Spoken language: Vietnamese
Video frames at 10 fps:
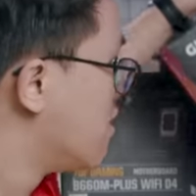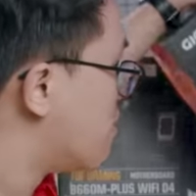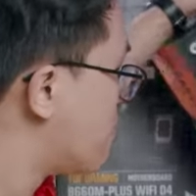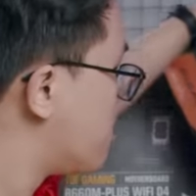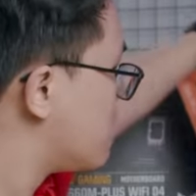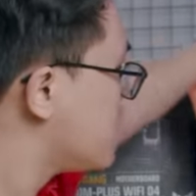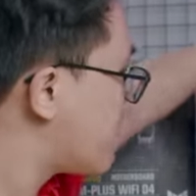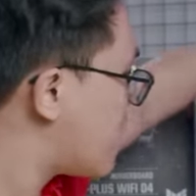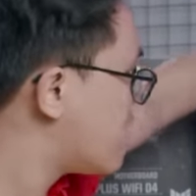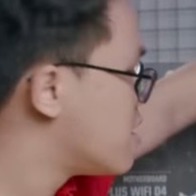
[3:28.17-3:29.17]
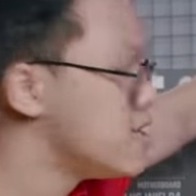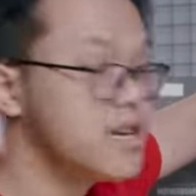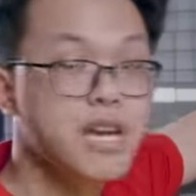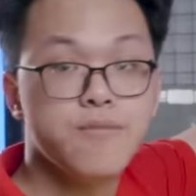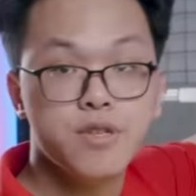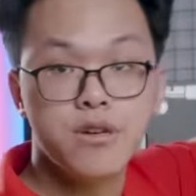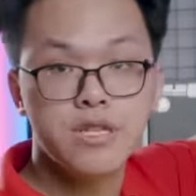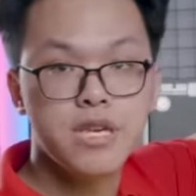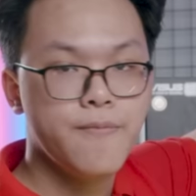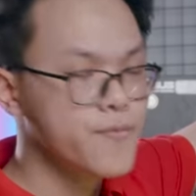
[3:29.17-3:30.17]
ờ, nhưng mà những điểm trừ
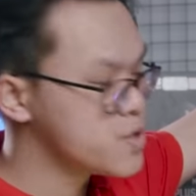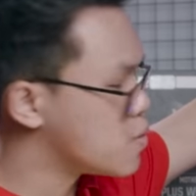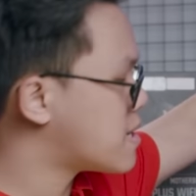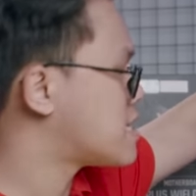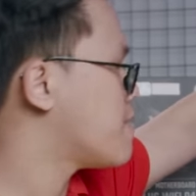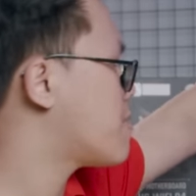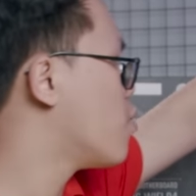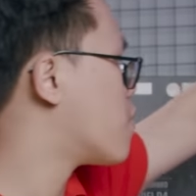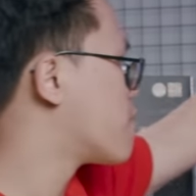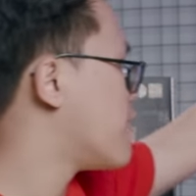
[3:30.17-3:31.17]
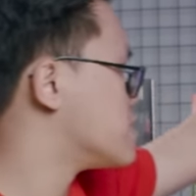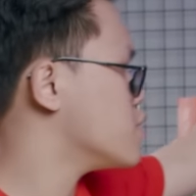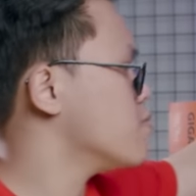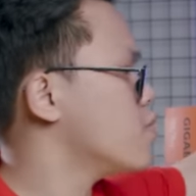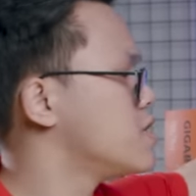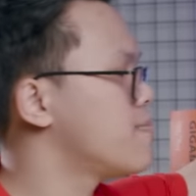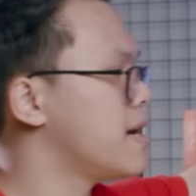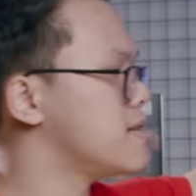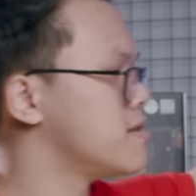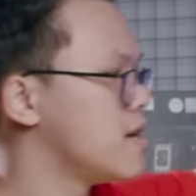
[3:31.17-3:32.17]
gì chúng ta sẽ bắt buộc phải sử dụng một chiếc
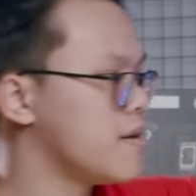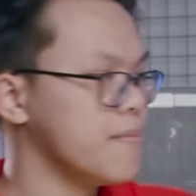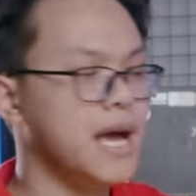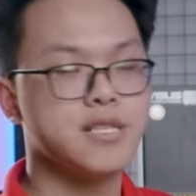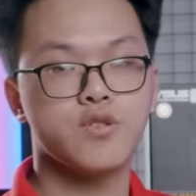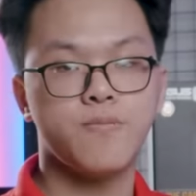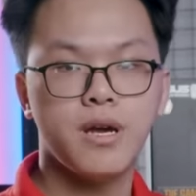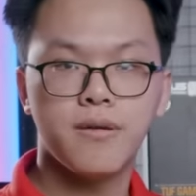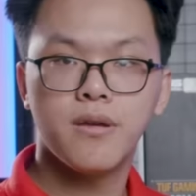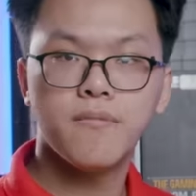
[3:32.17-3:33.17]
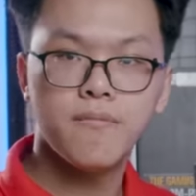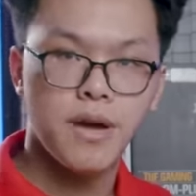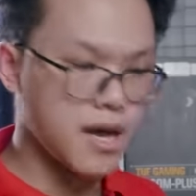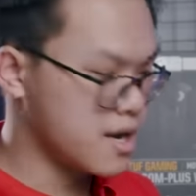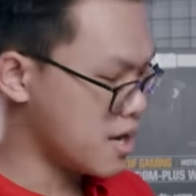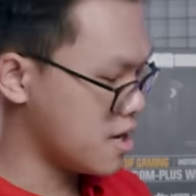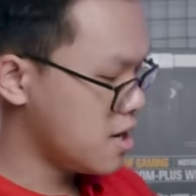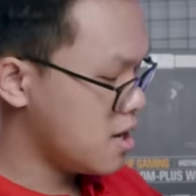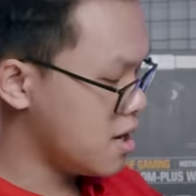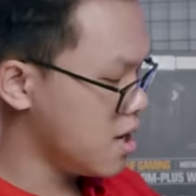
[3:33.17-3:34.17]
main B660 B ở đây
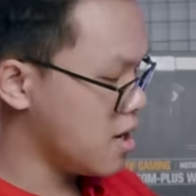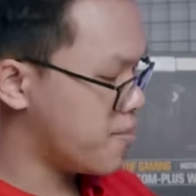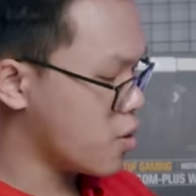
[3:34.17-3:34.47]
uh,